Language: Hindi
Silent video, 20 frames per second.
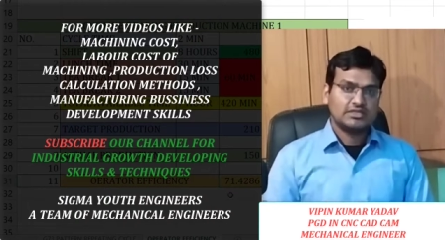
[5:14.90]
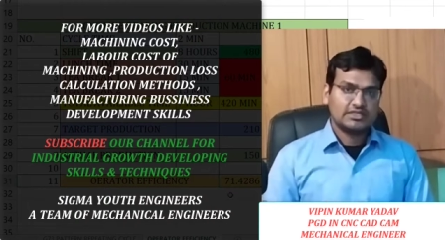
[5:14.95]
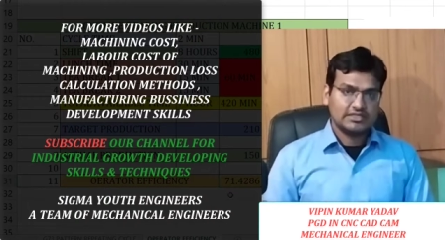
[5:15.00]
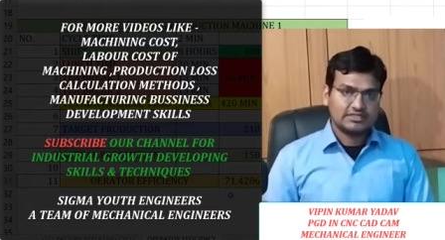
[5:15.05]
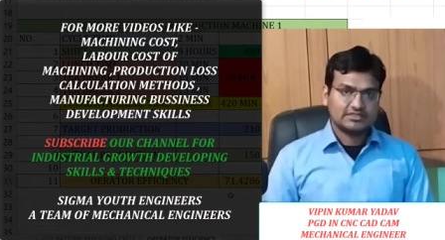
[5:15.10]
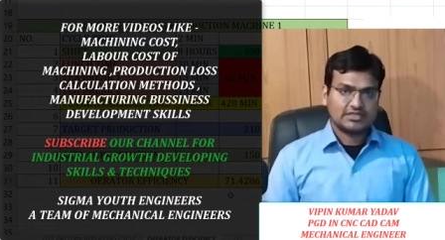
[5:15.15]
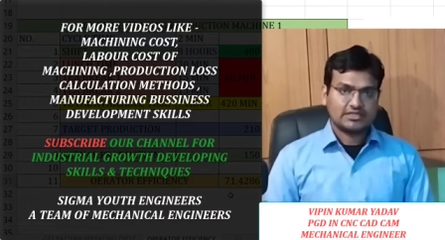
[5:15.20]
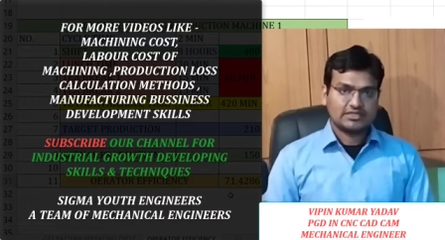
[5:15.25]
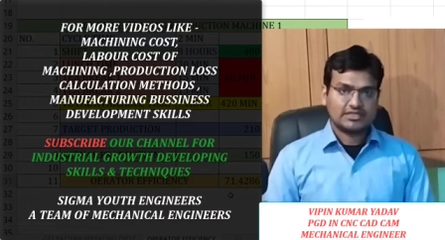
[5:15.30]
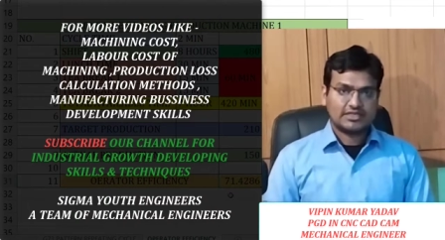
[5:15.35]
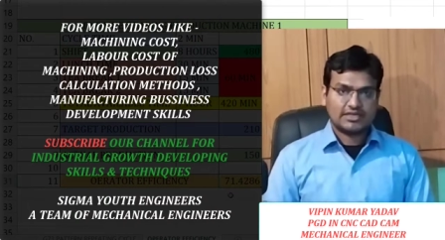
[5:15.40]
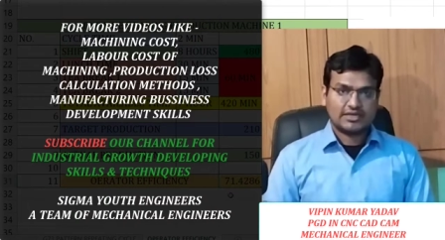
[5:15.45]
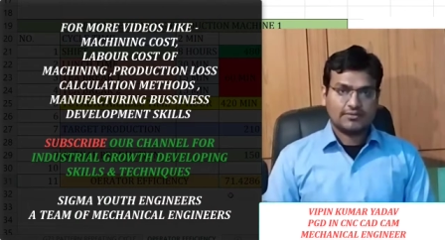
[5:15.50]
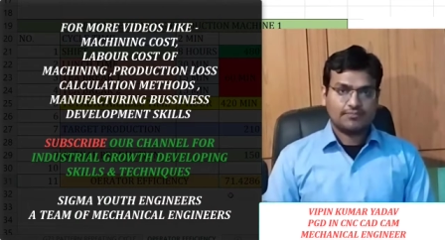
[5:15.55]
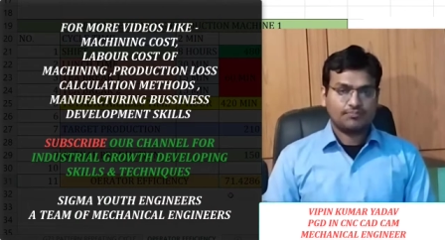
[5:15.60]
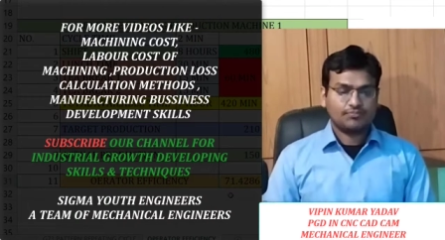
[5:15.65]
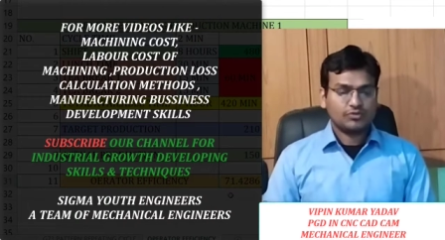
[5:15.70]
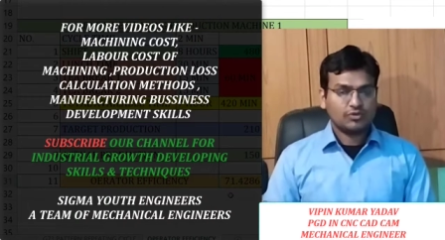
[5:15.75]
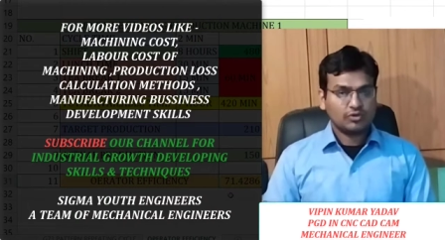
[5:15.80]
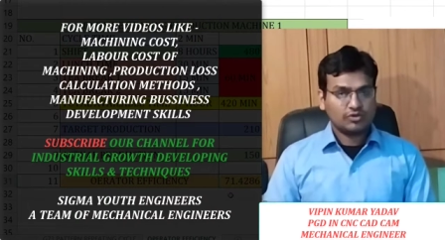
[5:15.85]
दे सकते हैं
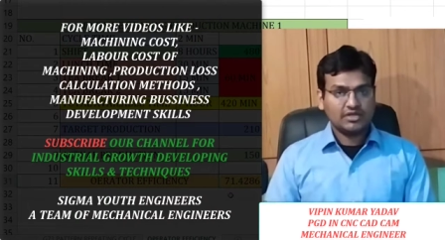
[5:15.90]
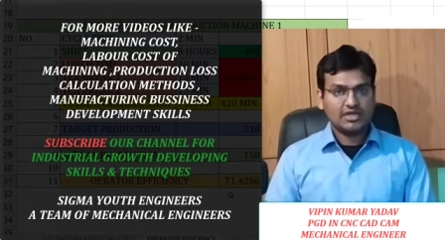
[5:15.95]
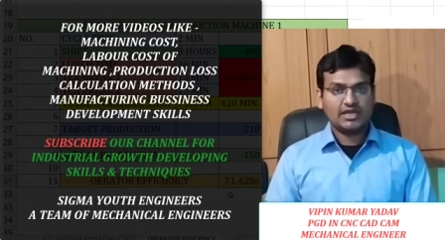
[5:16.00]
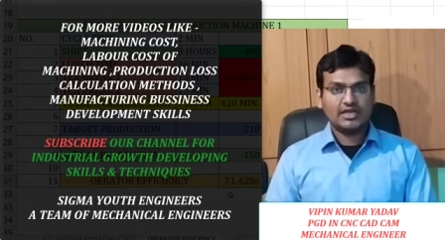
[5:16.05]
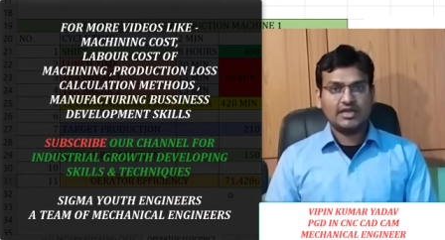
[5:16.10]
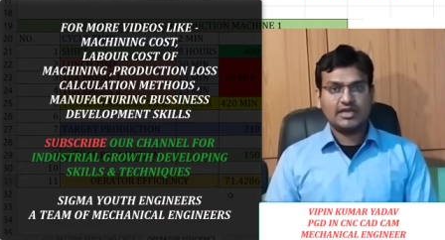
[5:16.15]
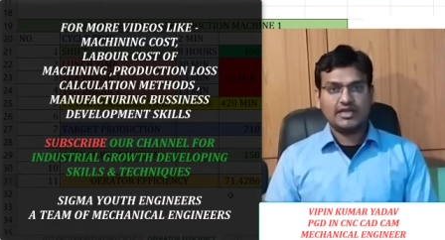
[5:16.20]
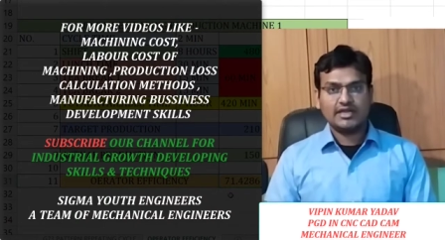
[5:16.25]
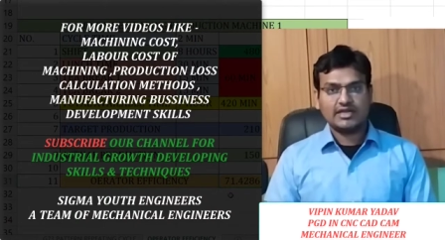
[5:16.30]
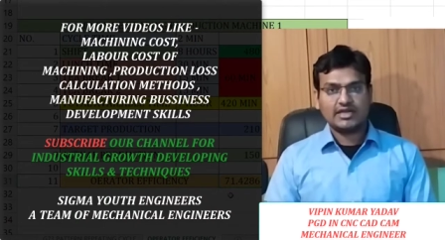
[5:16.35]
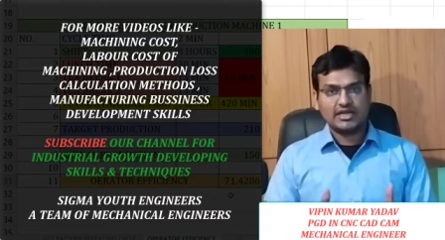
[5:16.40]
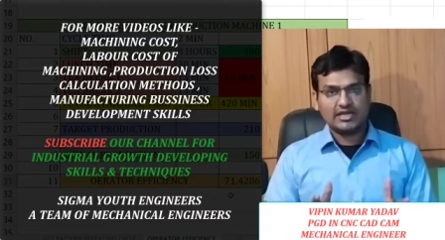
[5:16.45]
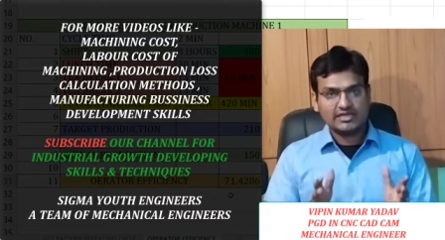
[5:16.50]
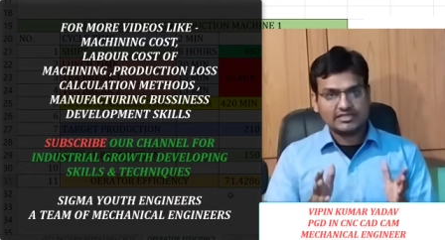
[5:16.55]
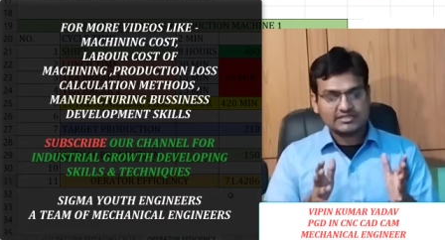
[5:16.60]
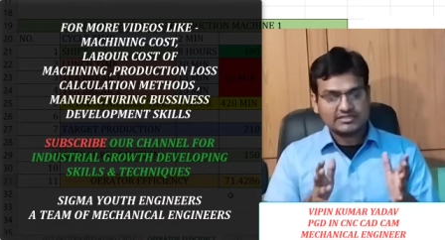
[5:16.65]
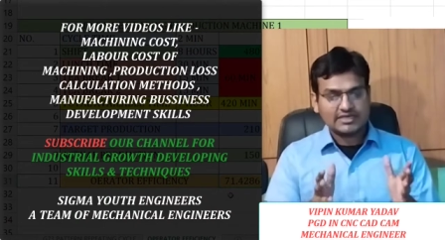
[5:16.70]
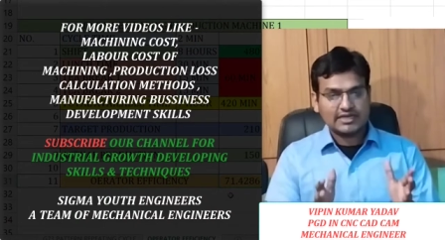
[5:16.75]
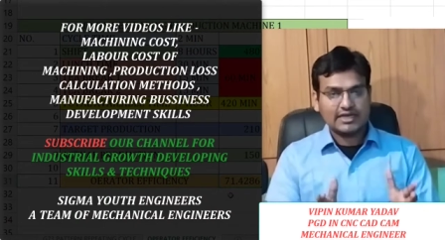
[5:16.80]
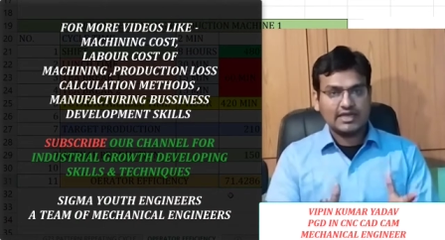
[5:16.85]
तो ये एक
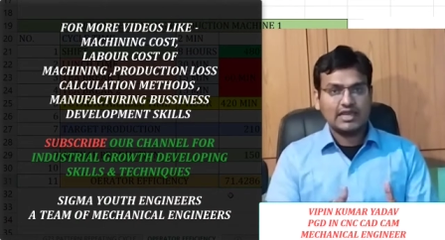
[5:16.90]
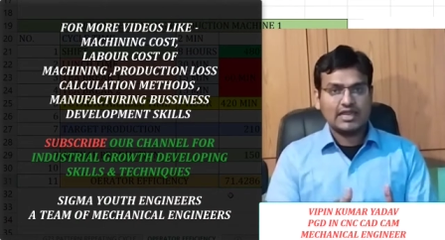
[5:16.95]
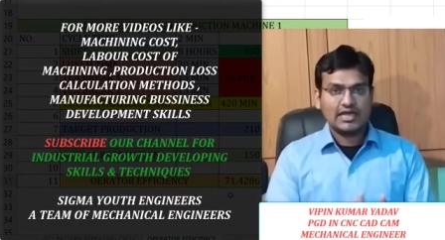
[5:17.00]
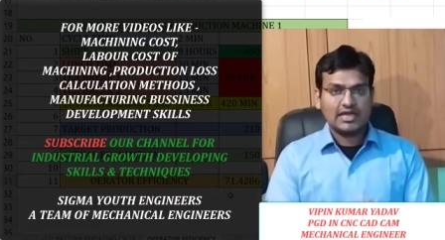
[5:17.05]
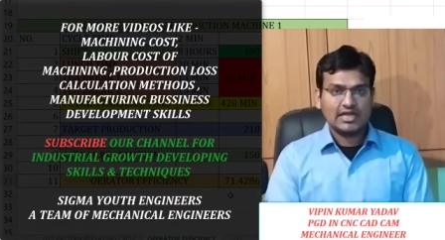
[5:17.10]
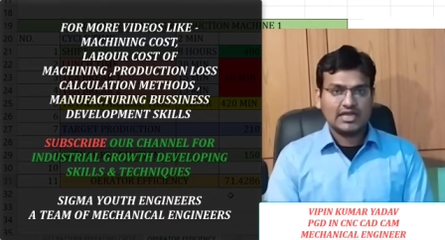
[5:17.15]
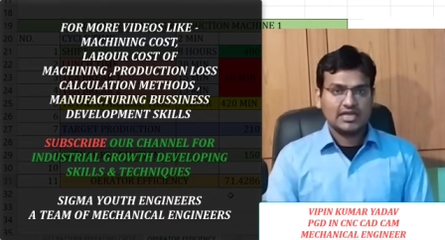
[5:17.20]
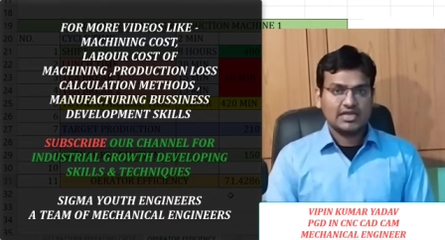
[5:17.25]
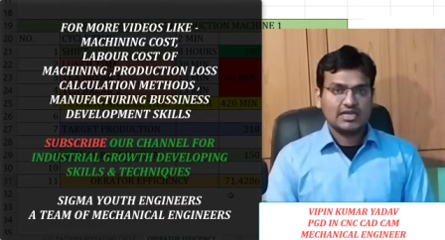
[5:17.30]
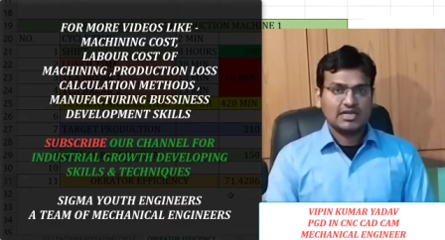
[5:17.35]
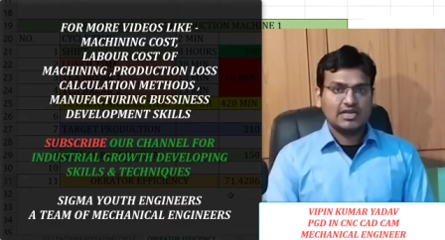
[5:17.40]
स्केल है